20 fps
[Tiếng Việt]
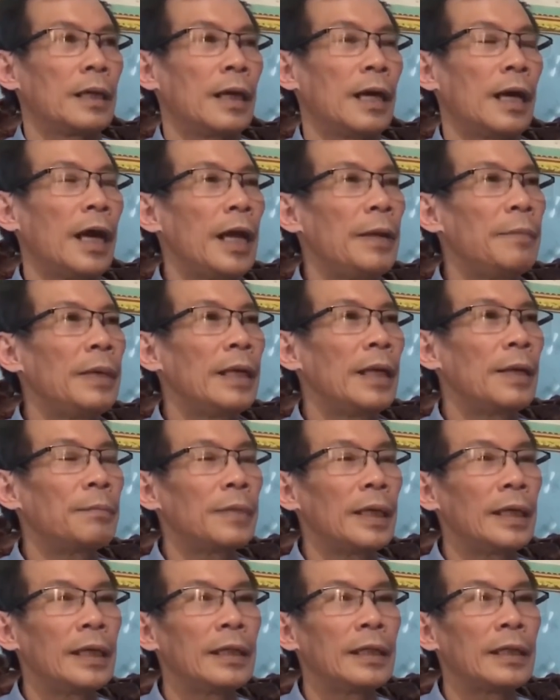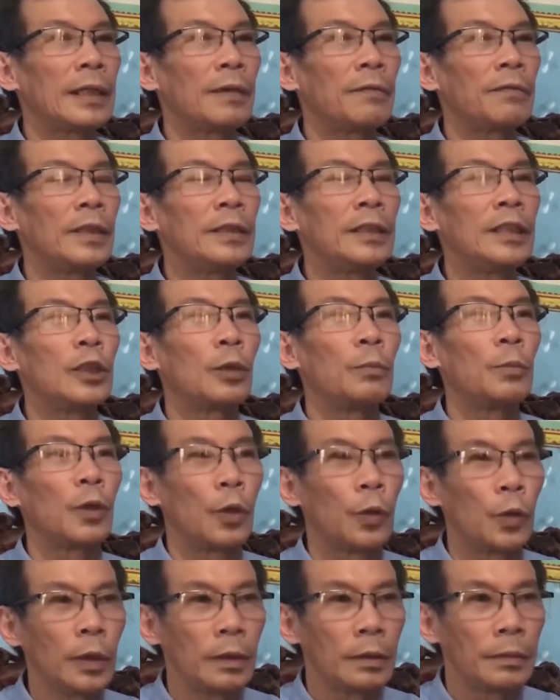20 năm nay người ta vẫn chỉ có một
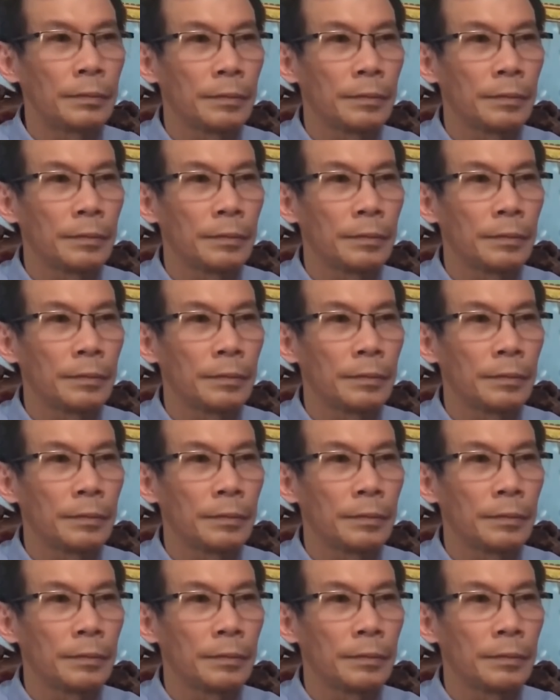khối.